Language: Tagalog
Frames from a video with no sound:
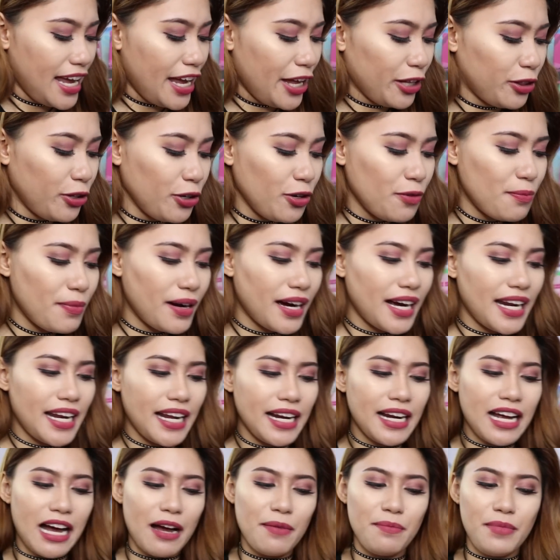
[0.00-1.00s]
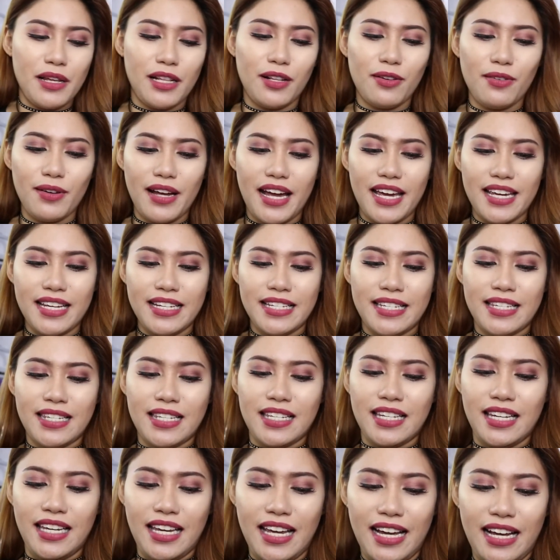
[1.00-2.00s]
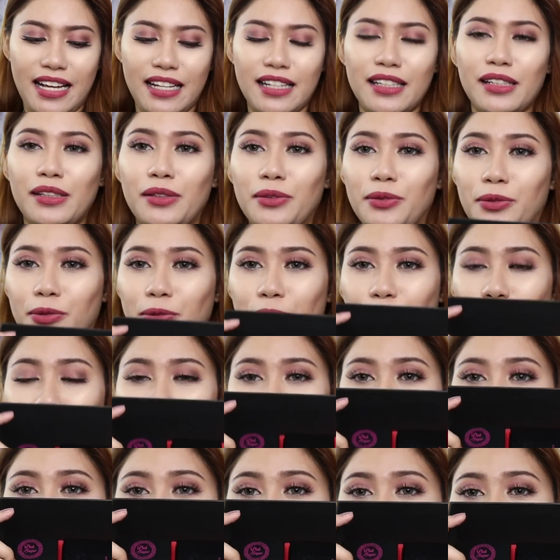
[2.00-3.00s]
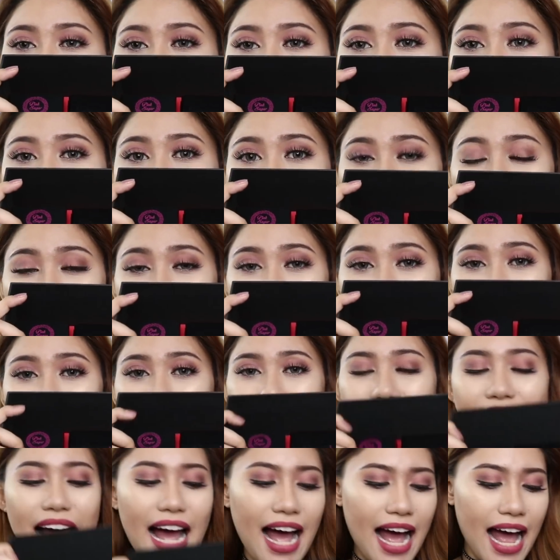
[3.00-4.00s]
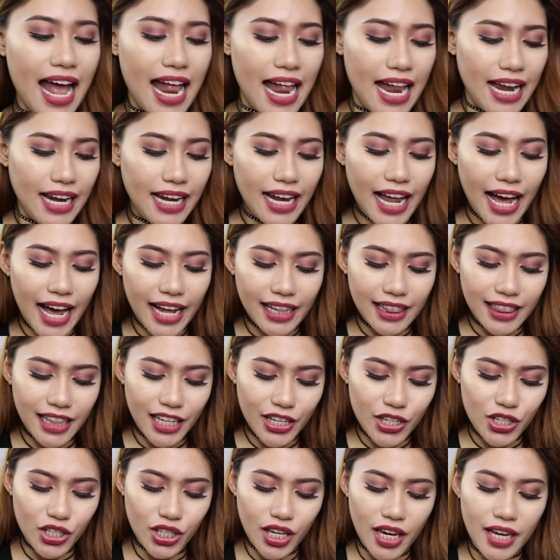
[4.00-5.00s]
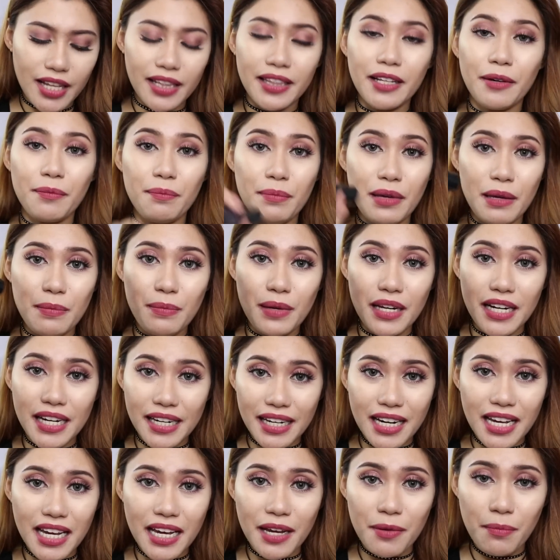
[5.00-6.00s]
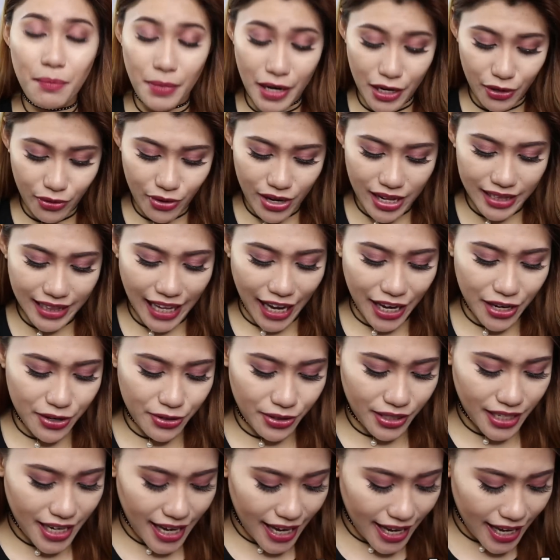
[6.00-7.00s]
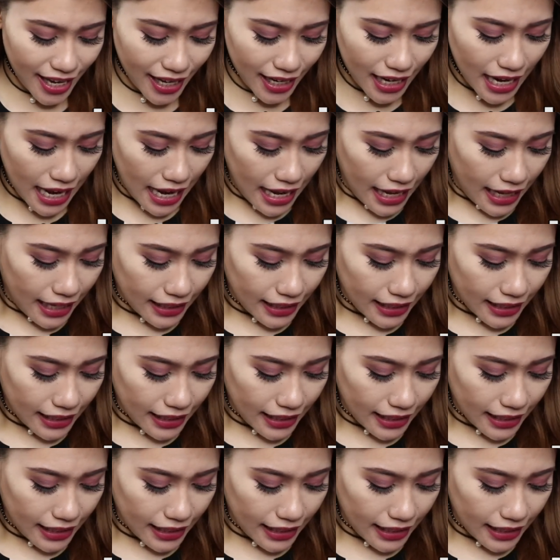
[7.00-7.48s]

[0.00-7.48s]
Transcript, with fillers: ito yung mga nagamit guys. Ayan. Woo, medyo madami-dami sila. Lahat ng shade ng BB cream, meron na tayo niyan.